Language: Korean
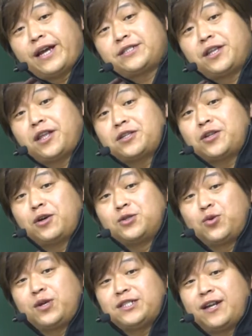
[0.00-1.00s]
x에 대해서
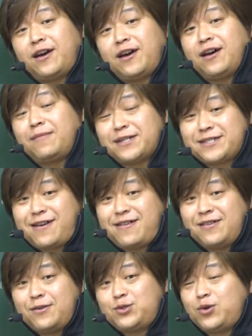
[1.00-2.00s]
연속이잖아 맞아?
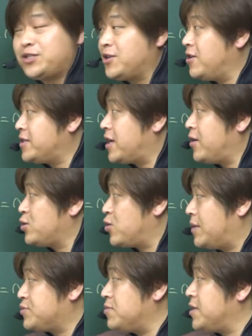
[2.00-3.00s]
연속이죠 따라
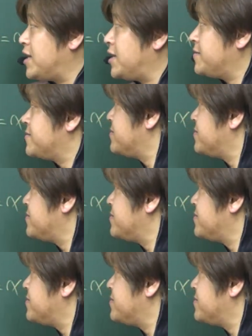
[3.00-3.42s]
연속함수입니다